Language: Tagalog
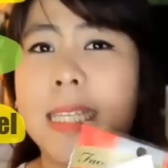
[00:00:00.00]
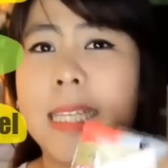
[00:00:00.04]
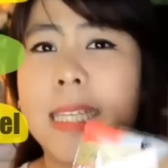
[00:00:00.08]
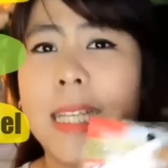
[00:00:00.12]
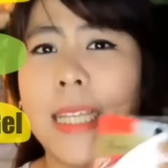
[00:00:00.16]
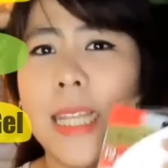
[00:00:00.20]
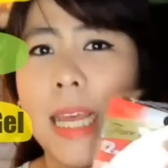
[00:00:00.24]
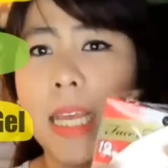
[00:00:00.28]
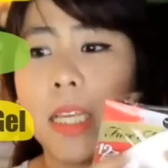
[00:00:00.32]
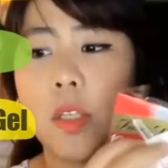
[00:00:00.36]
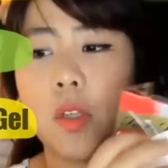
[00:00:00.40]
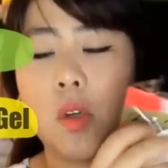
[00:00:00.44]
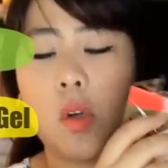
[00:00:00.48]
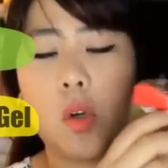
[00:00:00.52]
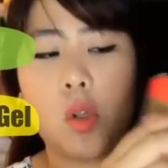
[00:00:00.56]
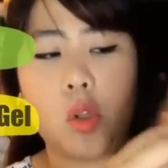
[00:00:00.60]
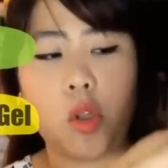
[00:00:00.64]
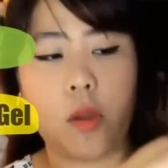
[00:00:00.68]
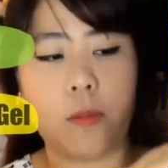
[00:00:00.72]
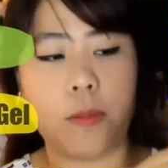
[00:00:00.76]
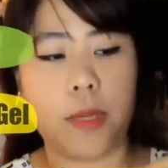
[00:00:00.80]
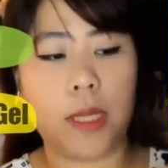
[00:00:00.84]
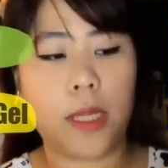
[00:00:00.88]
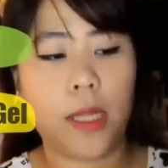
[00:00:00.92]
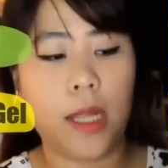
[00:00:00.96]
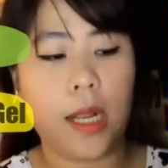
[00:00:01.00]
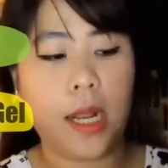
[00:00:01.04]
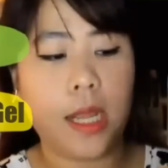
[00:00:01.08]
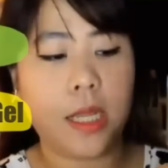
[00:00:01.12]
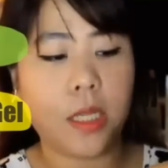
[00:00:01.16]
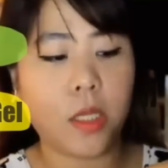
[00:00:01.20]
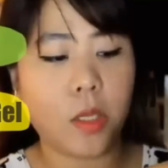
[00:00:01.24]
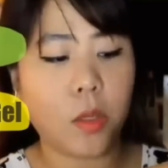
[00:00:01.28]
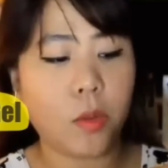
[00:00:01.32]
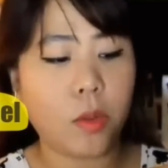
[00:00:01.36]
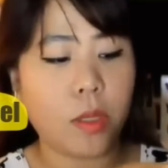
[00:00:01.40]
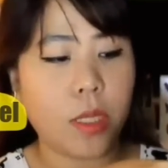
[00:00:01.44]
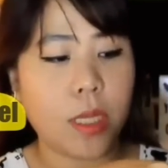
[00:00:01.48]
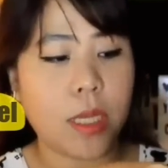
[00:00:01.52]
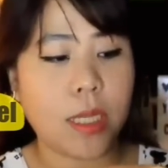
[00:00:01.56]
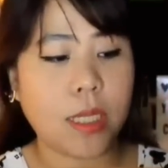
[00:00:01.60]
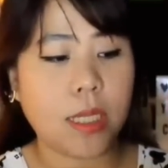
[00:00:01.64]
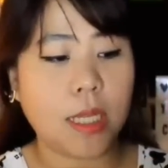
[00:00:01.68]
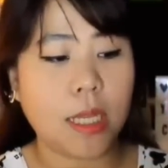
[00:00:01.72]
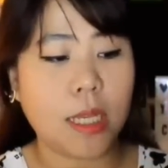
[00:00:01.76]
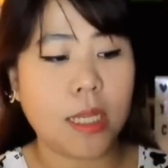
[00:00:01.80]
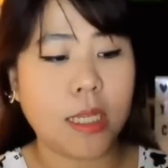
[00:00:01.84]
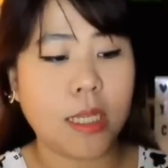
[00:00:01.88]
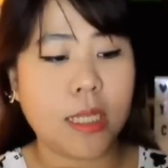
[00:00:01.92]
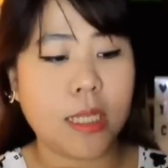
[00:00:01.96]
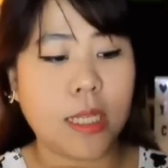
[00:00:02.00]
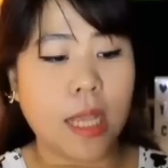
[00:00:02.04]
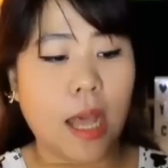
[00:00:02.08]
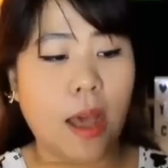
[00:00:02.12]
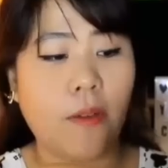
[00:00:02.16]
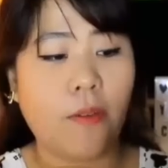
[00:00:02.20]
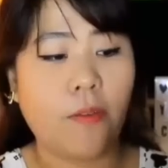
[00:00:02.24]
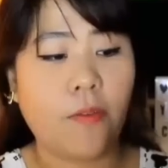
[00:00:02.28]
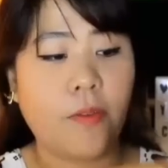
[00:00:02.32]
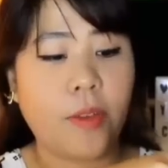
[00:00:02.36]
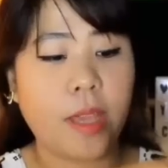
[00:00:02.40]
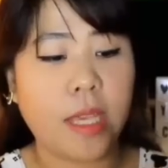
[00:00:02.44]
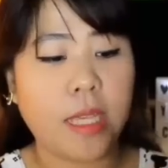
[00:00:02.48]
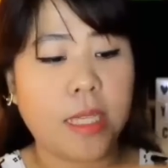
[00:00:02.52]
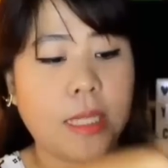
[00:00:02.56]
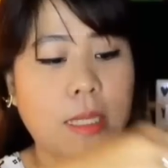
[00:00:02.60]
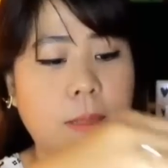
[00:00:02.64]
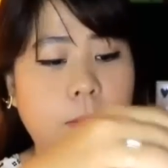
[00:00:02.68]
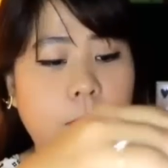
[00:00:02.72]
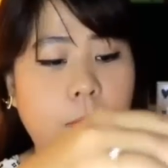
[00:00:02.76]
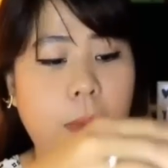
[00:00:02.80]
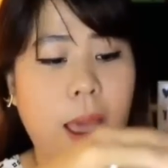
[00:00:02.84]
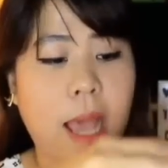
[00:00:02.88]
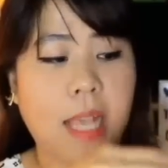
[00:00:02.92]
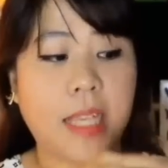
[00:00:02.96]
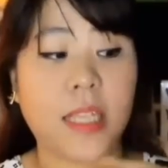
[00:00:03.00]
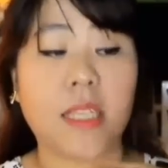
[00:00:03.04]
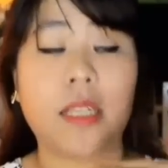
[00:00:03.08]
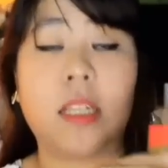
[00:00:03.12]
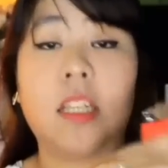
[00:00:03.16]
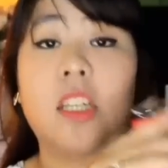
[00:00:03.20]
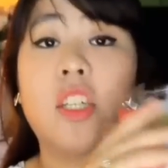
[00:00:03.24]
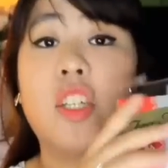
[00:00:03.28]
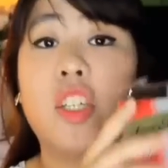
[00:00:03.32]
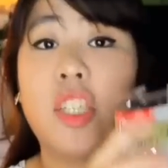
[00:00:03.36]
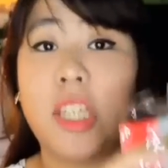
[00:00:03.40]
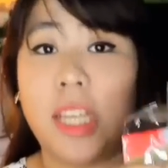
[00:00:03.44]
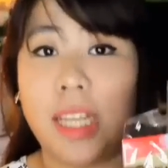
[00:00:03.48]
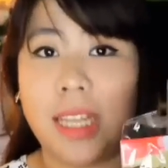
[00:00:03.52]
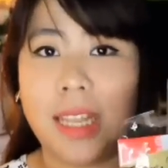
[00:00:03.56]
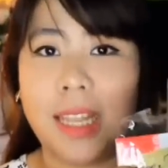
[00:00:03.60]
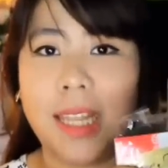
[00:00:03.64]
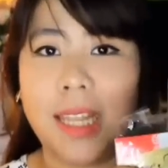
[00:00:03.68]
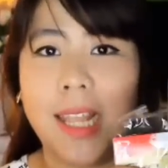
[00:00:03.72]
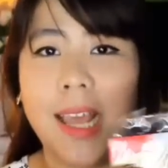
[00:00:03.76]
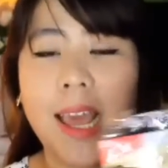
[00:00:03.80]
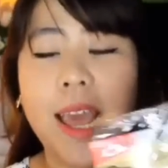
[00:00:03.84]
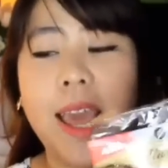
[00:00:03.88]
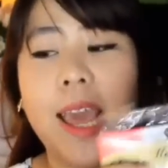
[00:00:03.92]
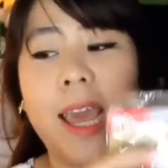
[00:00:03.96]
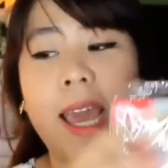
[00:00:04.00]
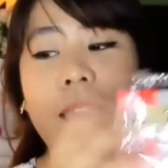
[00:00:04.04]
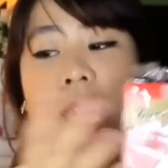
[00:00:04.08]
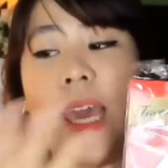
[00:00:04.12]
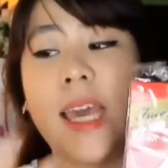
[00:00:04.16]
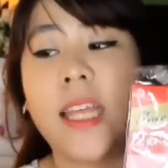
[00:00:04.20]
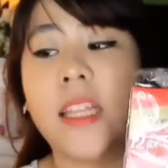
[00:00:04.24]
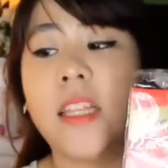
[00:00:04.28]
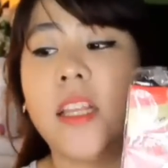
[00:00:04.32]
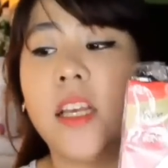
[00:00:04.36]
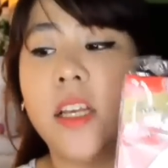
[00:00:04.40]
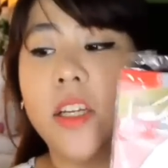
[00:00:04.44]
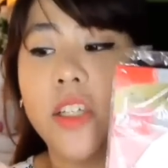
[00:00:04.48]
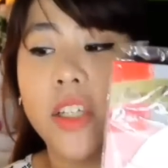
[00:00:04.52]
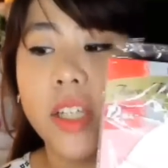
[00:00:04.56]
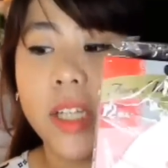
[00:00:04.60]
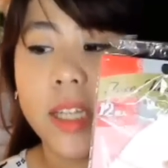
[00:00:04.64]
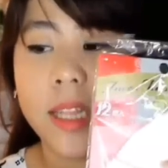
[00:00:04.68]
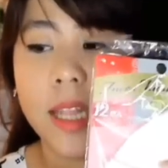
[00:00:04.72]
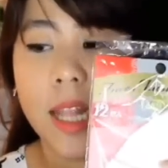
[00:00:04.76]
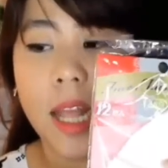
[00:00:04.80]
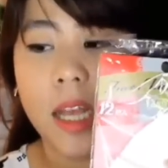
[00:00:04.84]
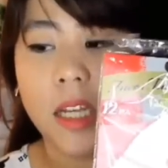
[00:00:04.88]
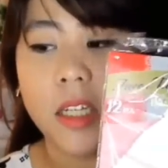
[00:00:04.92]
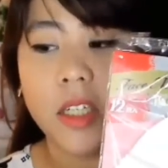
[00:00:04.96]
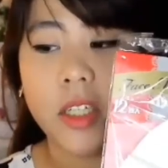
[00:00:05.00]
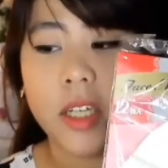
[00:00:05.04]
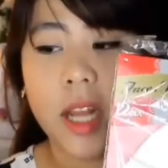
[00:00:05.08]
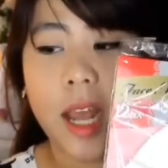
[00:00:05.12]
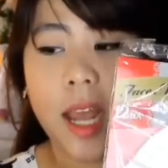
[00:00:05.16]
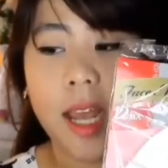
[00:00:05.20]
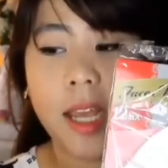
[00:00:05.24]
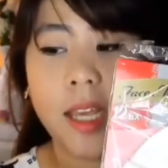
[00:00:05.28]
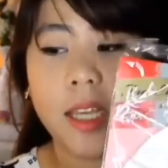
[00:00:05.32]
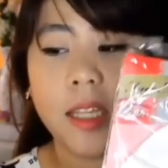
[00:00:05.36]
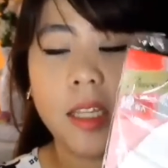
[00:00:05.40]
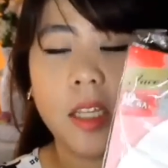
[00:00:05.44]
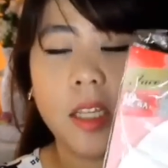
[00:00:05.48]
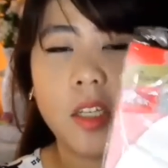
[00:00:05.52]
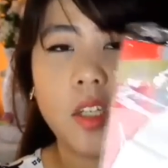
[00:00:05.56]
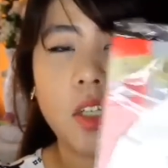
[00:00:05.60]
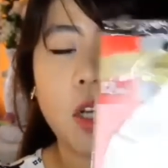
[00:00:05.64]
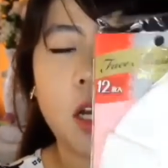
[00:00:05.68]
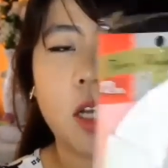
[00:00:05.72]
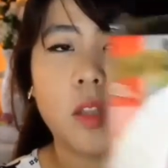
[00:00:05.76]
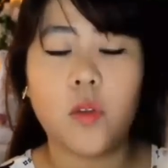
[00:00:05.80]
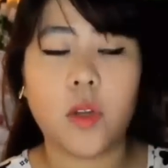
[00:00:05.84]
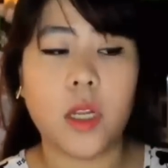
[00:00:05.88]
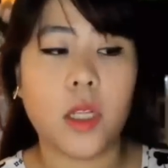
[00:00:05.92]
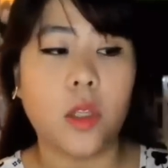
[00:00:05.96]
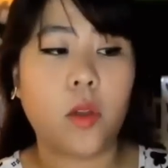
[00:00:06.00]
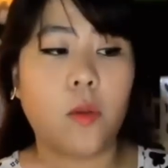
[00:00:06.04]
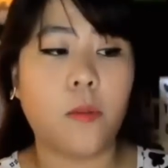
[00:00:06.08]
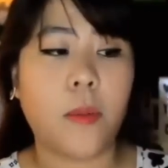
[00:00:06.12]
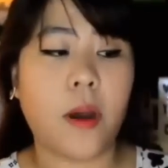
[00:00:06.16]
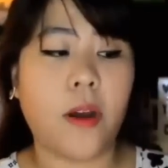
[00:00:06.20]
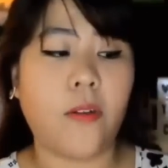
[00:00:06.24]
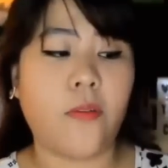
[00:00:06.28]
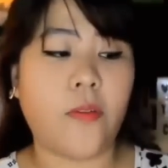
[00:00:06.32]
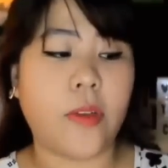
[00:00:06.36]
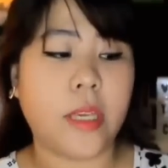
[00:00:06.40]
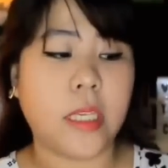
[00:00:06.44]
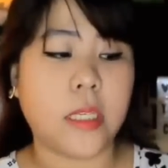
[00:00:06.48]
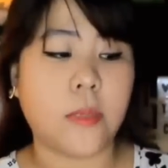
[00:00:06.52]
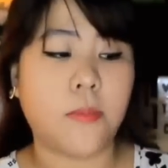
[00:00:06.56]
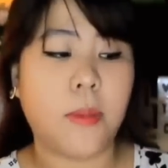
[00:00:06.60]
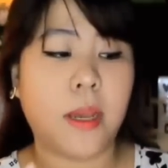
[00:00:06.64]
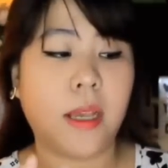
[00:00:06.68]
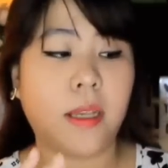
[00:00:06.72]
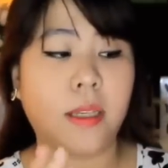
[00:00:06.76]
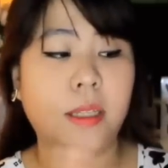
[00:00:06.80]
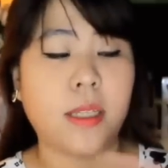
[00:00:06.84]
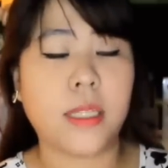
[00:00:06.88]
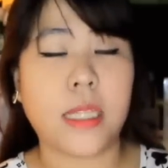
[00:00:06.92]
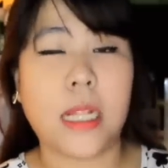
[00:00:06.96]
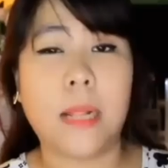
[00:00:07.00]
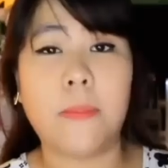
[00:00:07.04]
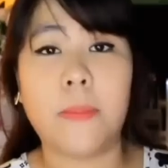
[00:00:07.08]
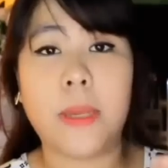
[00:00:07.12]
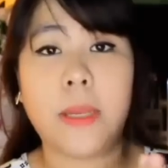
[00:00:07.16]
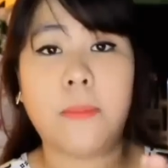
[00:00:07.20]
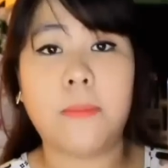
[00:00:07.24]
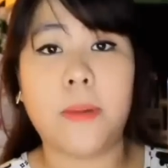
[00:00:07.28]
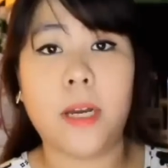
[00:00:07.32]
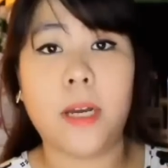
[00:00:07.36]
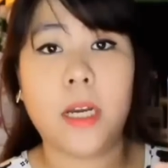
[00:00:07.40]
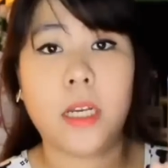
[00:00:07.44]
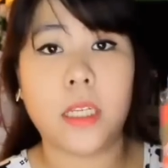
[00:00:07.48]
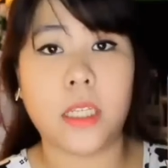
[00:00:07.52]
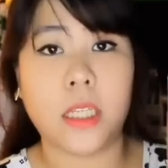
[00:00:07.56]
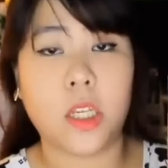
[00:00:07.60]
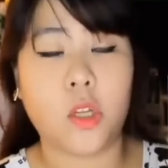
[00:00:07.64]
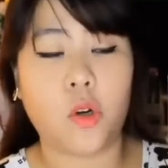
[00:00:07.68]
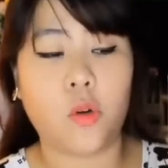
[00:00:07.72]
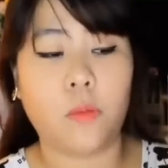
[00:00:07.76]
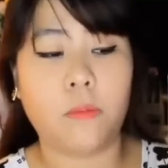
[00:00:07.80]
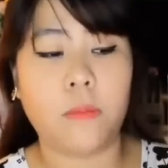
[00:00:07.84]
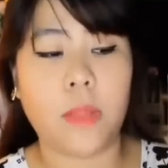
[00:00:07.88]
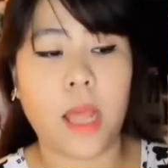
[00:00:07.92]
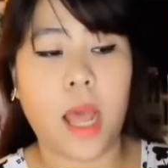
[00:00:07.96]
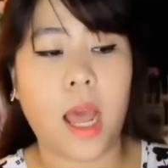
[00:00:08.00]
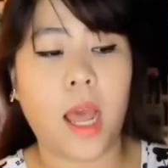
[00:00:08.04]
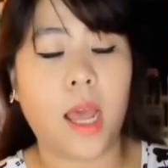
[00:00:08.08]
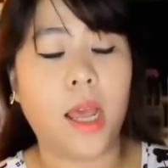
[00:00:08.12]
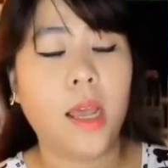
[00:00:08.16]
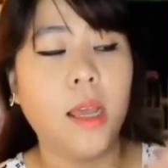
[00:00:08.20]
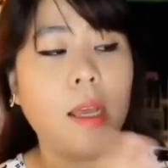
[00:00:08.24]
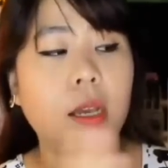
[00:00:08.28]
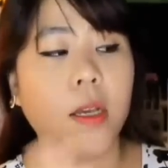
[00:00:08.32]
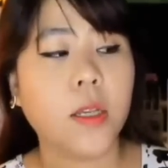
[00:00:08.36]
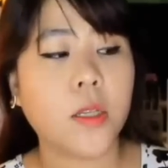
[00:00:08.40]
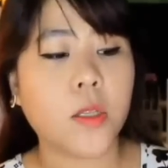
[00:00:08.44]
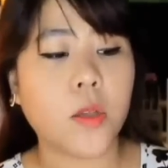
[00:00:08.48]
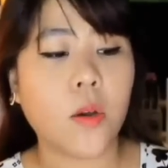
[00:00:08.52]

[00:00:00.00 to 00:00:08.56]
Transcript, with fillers: Yes, sa Daiso ko to binili. So, this is a face mask sheet And sheet lang siya, hindi siya katulad ng mga face mask na may mga serum na.